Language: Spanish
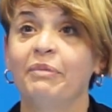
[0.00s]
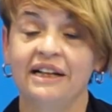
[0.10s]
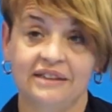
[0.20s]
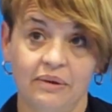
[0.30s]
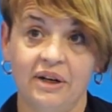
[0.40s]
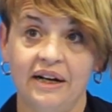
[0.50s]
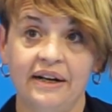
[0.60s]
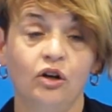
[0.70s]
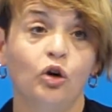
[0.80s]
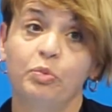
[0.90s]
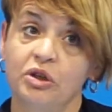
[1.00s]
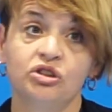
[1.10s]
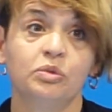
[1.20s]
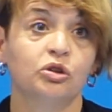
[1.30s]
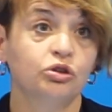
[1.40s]
para trabajar en los
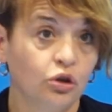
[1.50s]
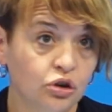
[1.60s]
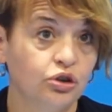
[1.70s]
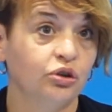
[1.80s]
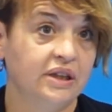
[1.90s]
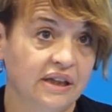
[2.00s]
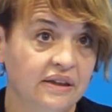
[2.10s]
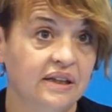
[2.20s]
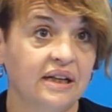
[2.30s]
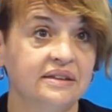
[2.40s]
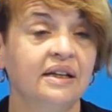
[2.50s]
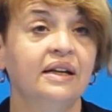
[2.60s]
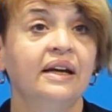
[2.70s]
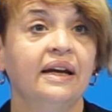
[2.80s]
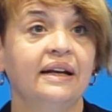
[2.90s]
próximos 8 y 10 días
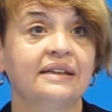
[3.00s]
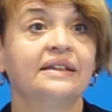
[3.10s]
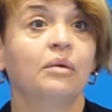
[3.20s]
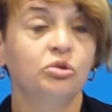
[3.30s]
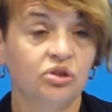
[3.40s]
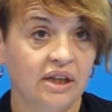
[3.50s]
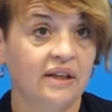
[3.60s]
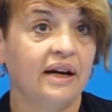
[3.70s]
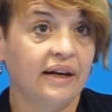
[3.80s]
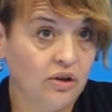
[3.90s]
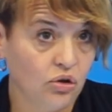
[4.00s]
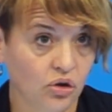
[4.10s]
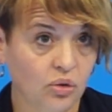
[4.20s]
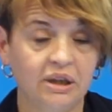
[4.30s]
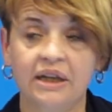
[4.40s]
en esa búsqueda
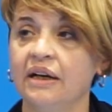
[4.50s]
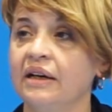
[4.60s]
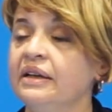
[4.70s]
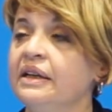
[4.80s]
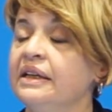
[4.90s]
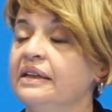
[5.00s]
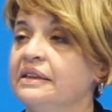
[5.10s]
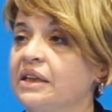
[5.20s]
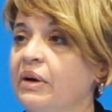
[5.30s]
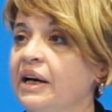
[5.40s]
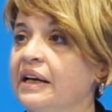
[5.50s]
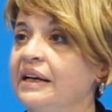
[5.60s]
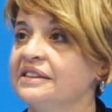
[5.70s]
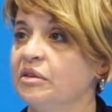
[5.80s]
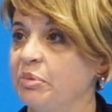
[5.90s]
económica y de trabajar
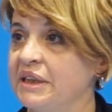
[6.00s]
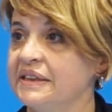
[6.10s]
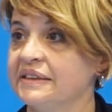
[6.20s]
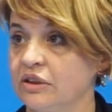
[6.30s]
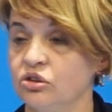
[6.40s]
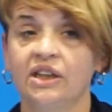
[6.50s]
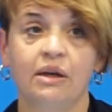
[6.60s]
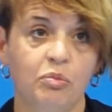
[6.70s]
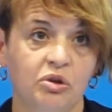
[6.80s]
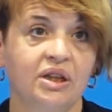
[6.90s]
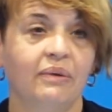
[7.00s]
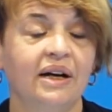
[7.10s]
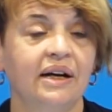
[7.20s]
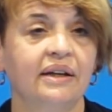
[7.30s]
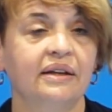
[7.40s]
en las empresas que nos quedaban por
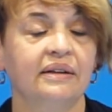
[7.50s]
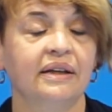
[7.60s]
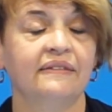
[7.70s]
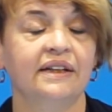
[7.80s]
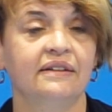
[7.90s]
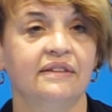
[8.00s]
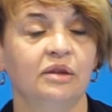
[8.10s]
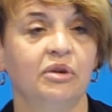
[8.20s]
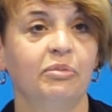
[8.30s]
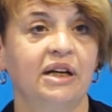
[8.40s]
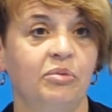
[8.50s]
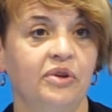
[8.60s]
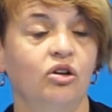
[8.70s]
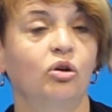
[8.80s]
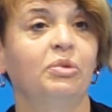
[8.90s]
trabajar en, directiva para
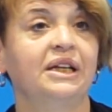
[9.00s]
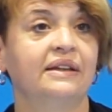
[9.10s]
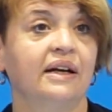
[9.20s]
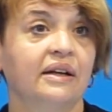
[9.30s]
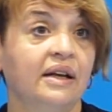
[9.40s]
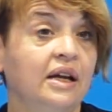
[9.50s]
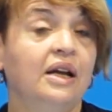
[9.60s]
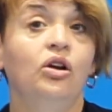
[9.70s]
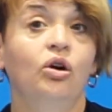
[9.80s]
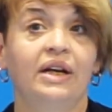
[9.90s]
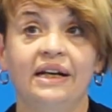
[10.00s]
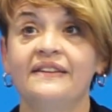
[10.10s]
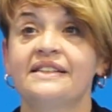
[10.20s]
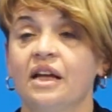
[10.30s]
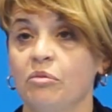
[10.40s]
poder completar lo que
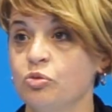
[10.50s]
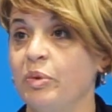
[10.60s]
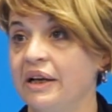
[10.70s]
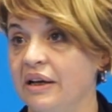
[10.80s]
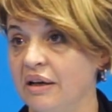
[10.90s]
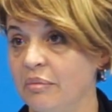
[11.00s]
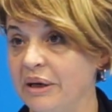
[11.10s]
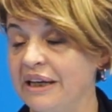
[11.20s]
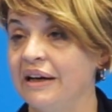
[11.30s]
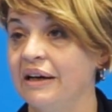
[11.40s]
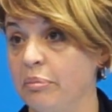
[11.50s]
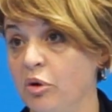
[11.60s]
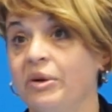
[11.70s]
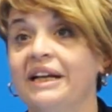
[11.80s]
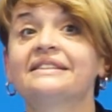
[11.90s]
necesitamos para, para
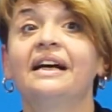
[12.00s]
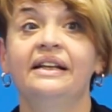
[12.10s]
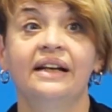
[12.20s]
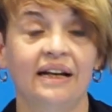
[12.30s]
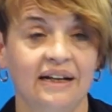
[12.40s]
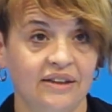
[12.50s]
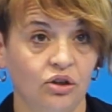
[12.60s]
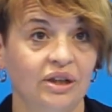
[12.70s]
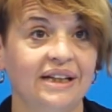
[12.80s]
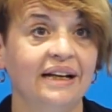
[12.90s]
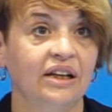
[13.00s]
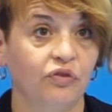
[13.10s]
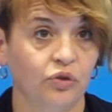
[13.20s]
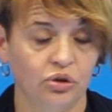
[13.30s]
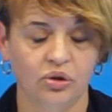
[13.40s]
volver a salir en la categoría
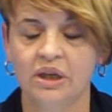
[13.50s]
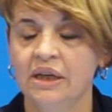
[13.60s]
Leforo.